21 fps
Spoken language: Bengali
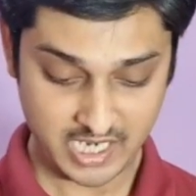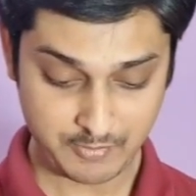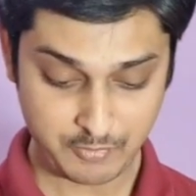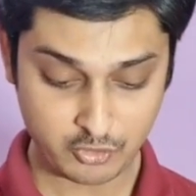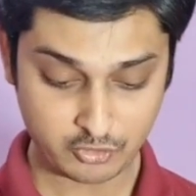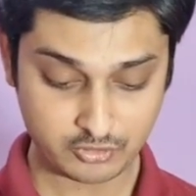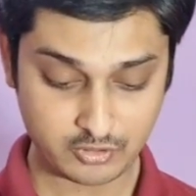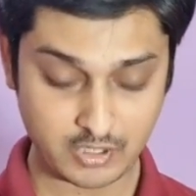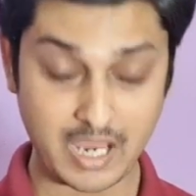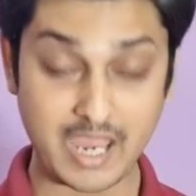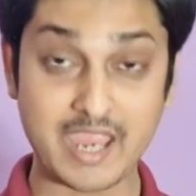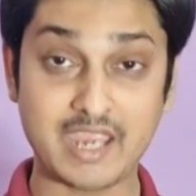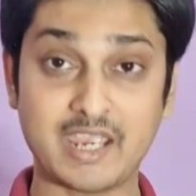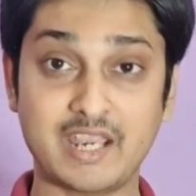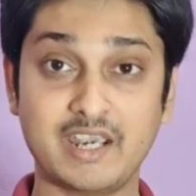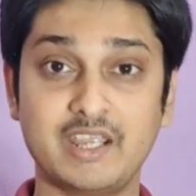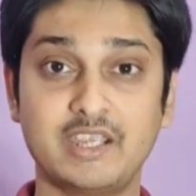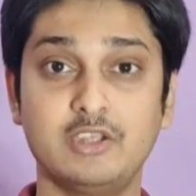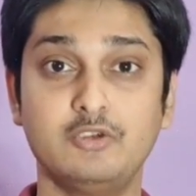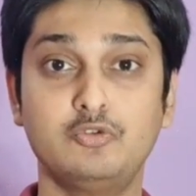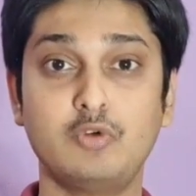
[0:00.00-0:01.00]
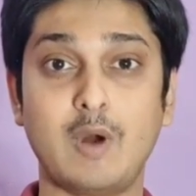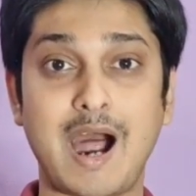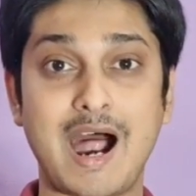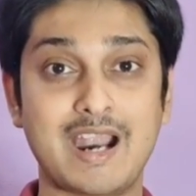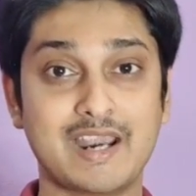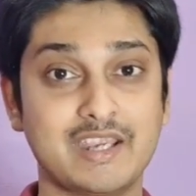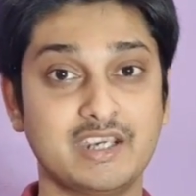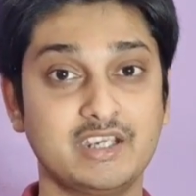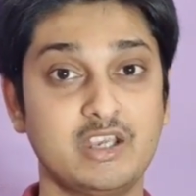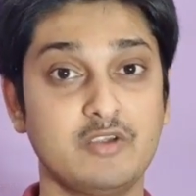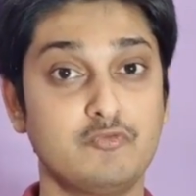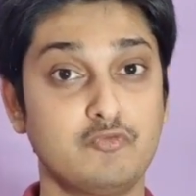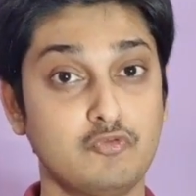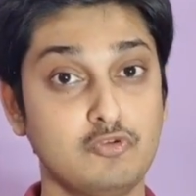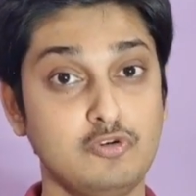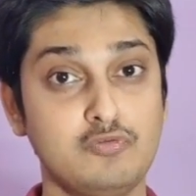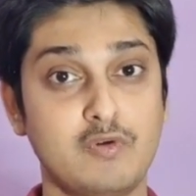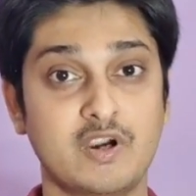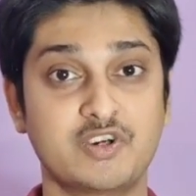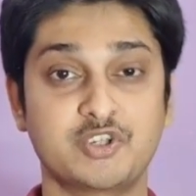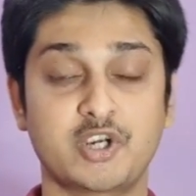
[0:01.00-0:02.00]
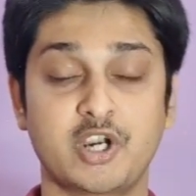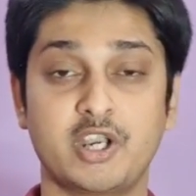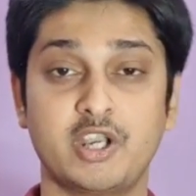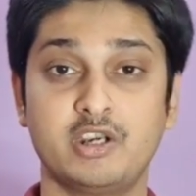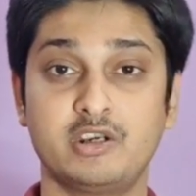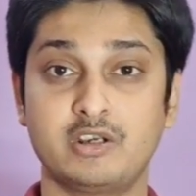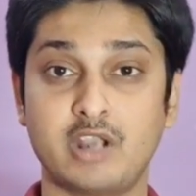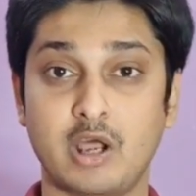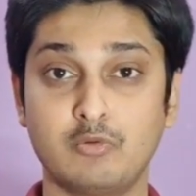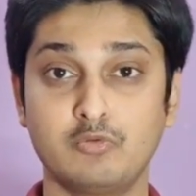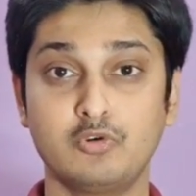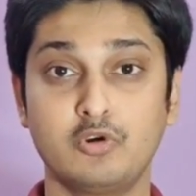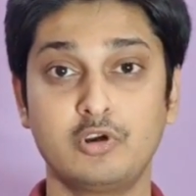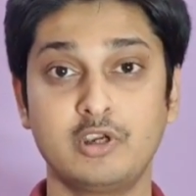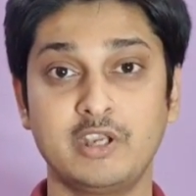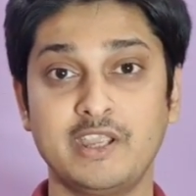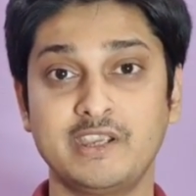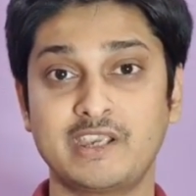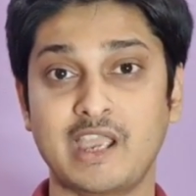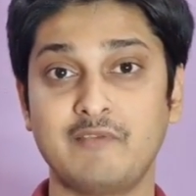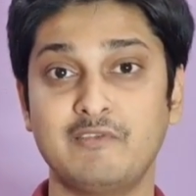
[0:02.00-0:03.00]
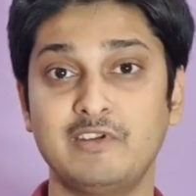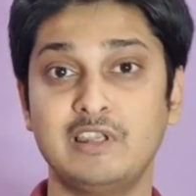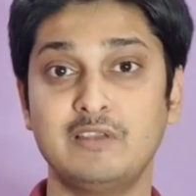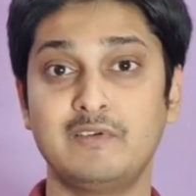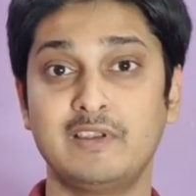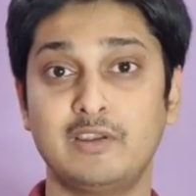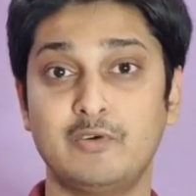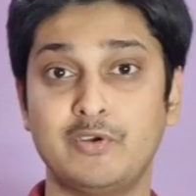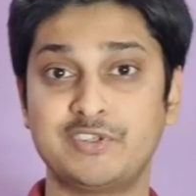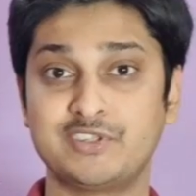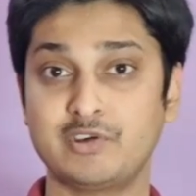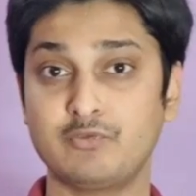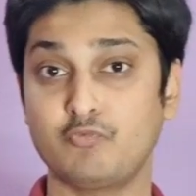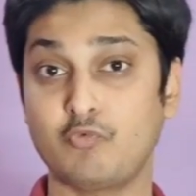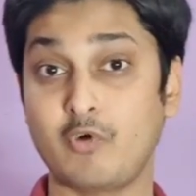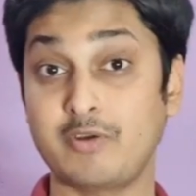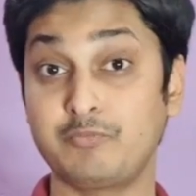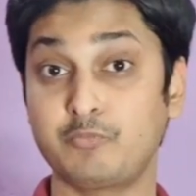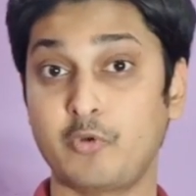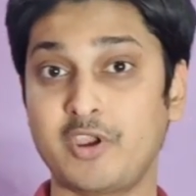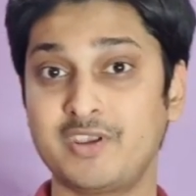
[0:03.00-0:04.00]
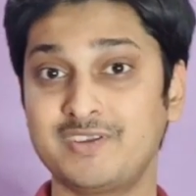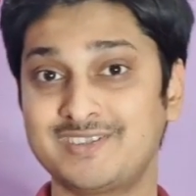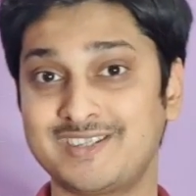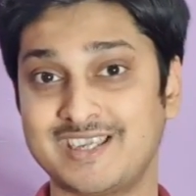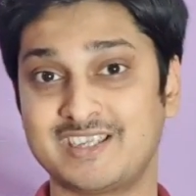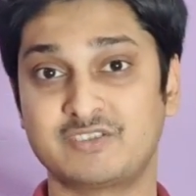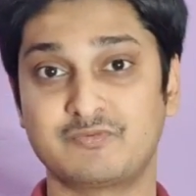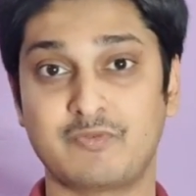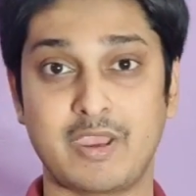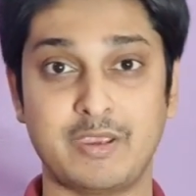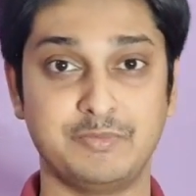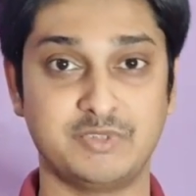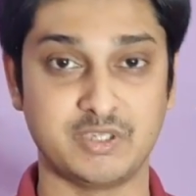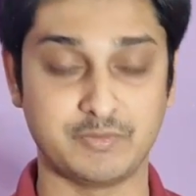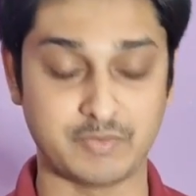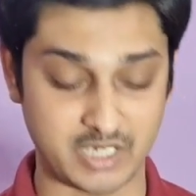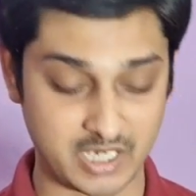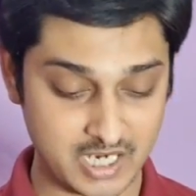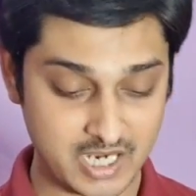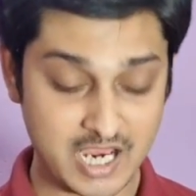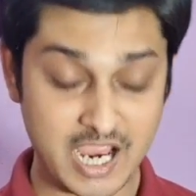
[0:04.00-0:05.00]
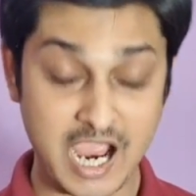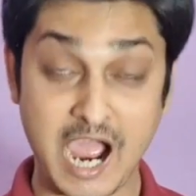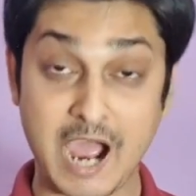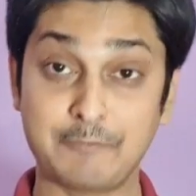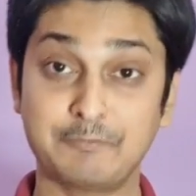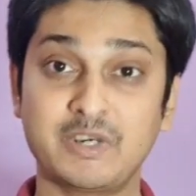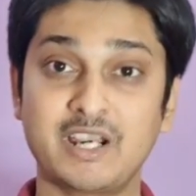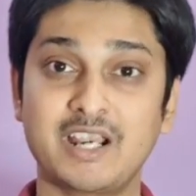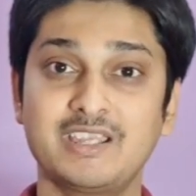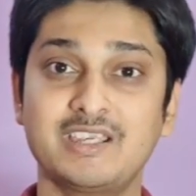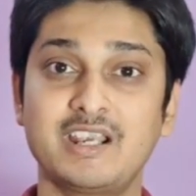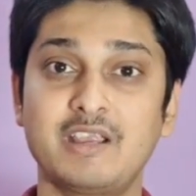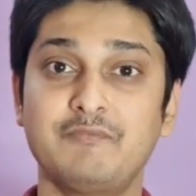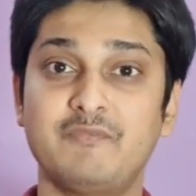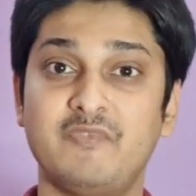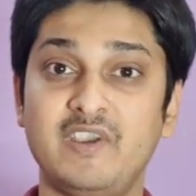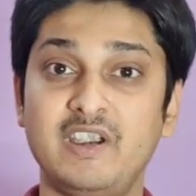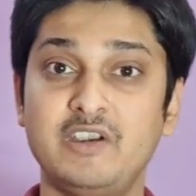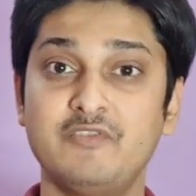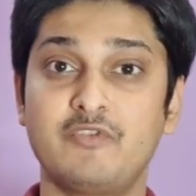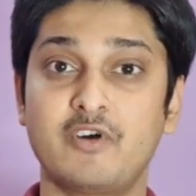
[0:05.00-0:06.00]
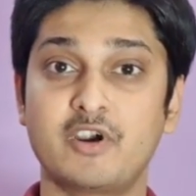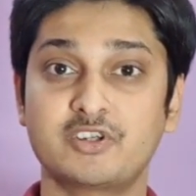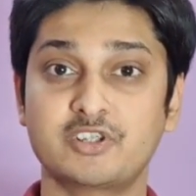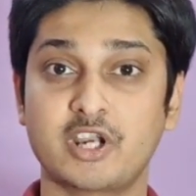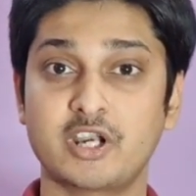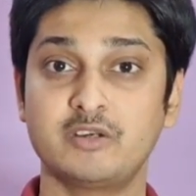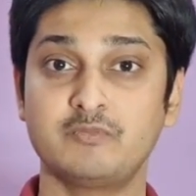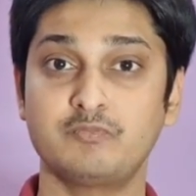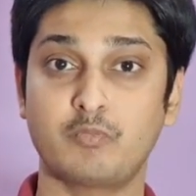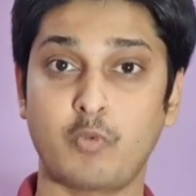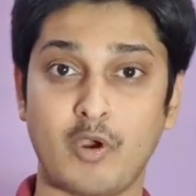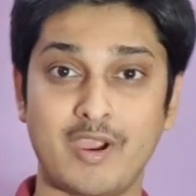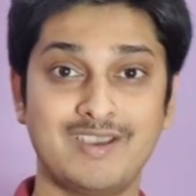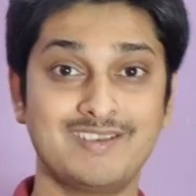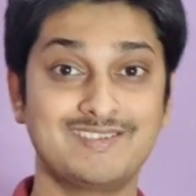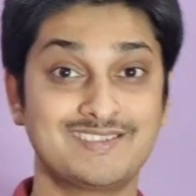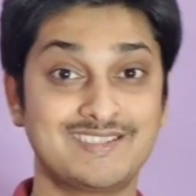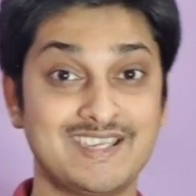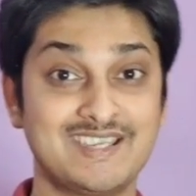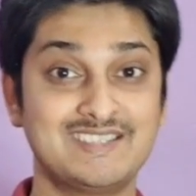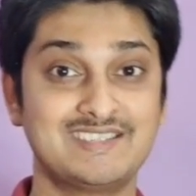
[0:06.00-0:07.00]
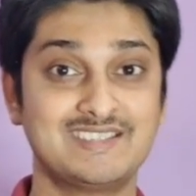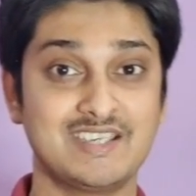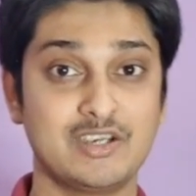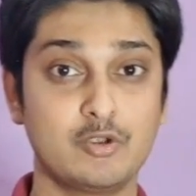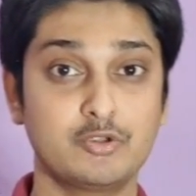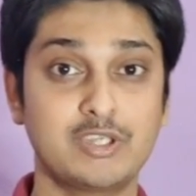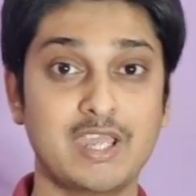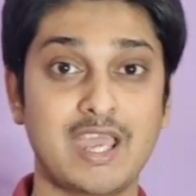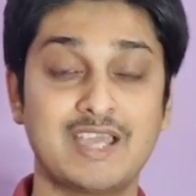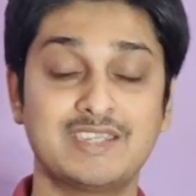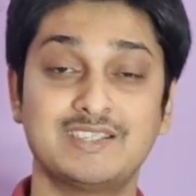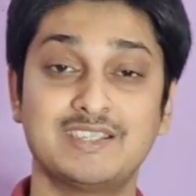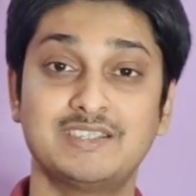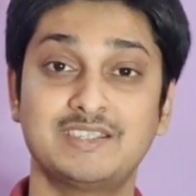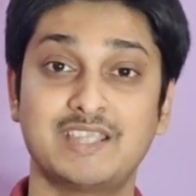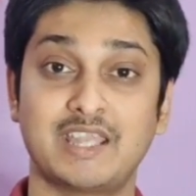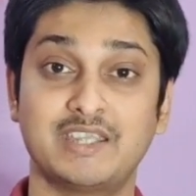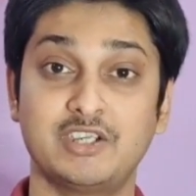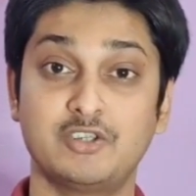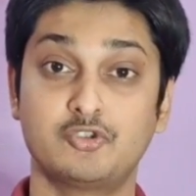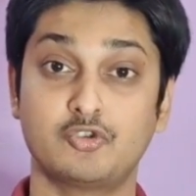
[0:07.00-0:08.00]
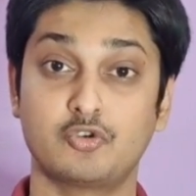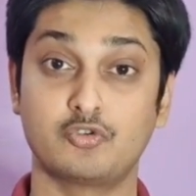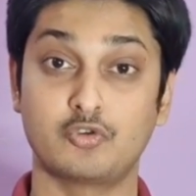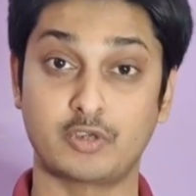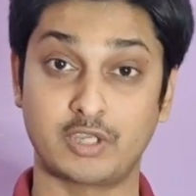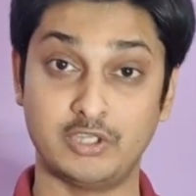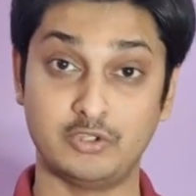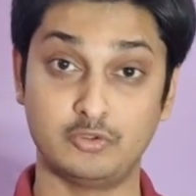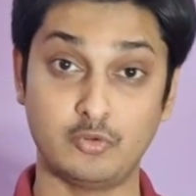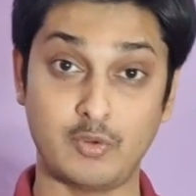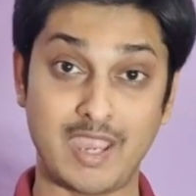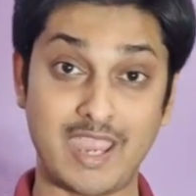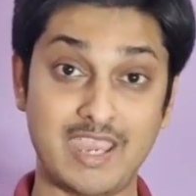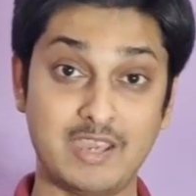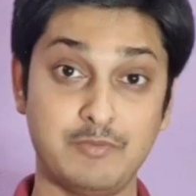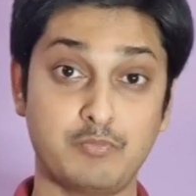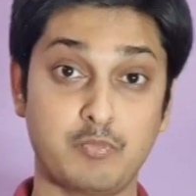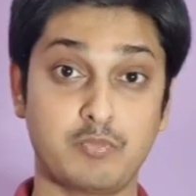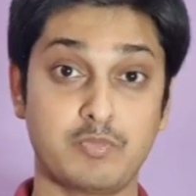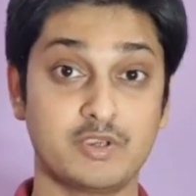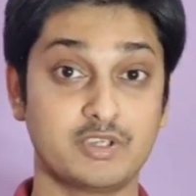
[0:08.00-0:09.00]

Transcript: এবং এখানে কিন্তু আরেকটি ফুল ভার্সানের ডাউনলোড লিঙ্ক অ্যাভেলেবেল হয়েছে ওয়ান পয়েন্ট সিক্স ফাইভ জিবি আপনারা যারা বিল্ড ভার্সান পয়েন্ট সিক্স জিরোতে আছেন তাদের জন্য কিন্তু এই